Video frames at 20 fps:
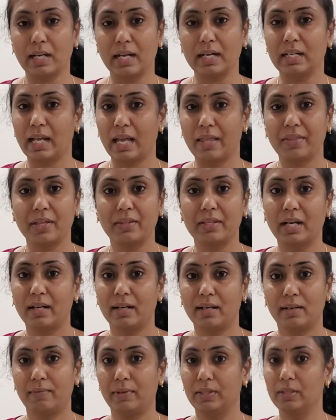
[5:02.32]
ஸ்டேட் எதில்
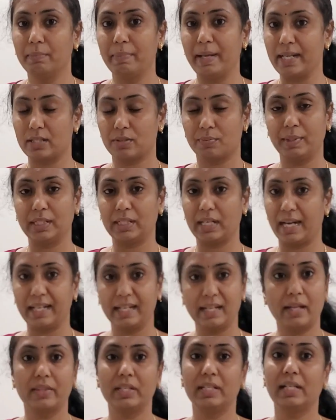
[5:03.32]
வந்து பேஸ்மெண்ட்
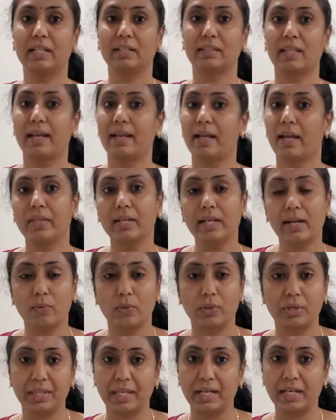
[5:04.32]
கிடையாதுன்னு எனக்கு தெரியாது நான்
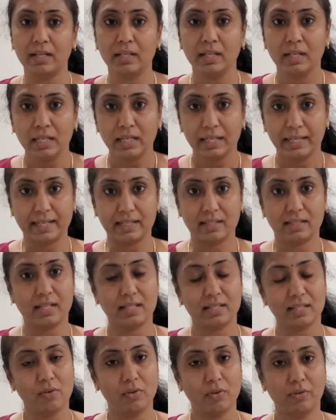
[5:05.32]
ஒரு தடவை
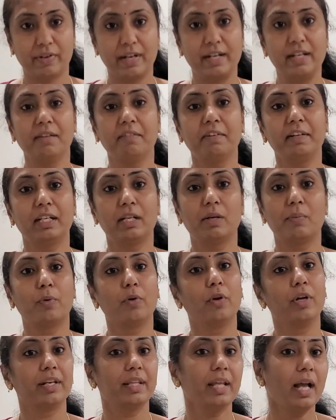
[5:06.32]
டெக்ஸாஸில் ஒரு ஃப்ரெண்டு வீட்டுக்கு
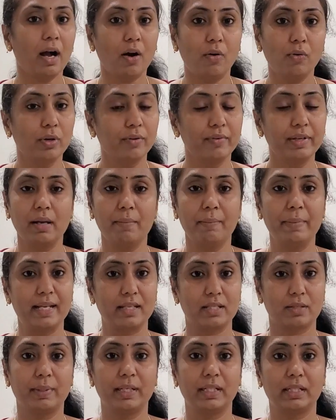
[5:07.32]
போயிருந்தேன் அவங்க வீட்டில்
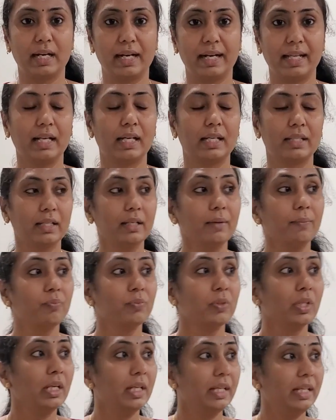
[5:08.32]
பேஸ்மெண்ட் கிடையாது
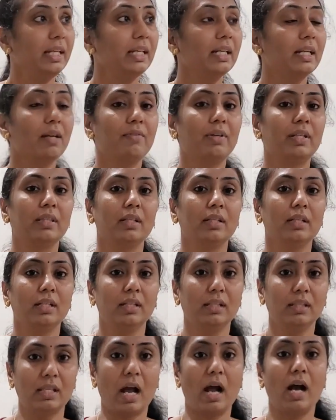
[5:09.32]
இங்கே வந்து
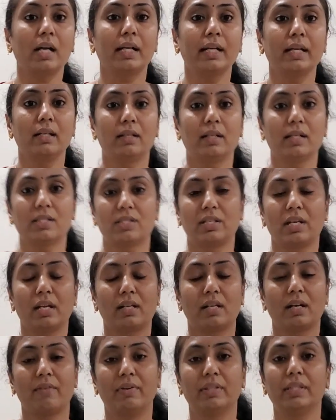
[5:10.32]
நாங்கள் இருக்க
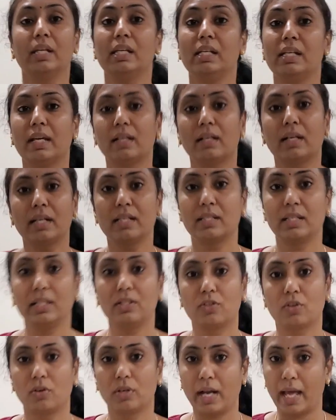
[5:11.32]
ஸ்டேட்டில் வந்து இயற்கை
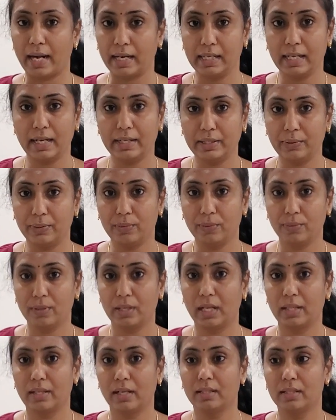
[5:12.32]
சீற்றம் நிறையா
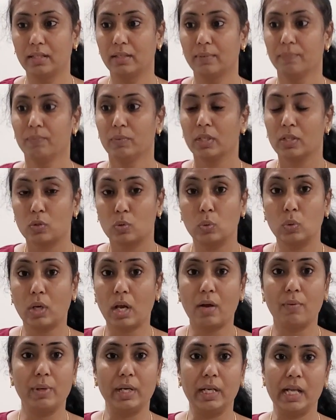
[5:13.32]
இருக்குங்க அதாவது
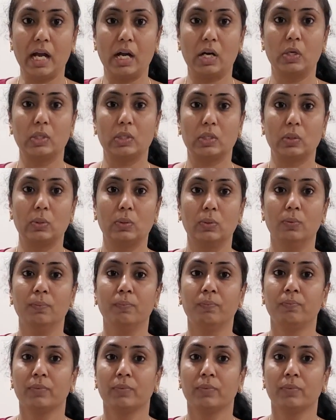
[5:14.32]
சூறாவளி ஆகட்டும்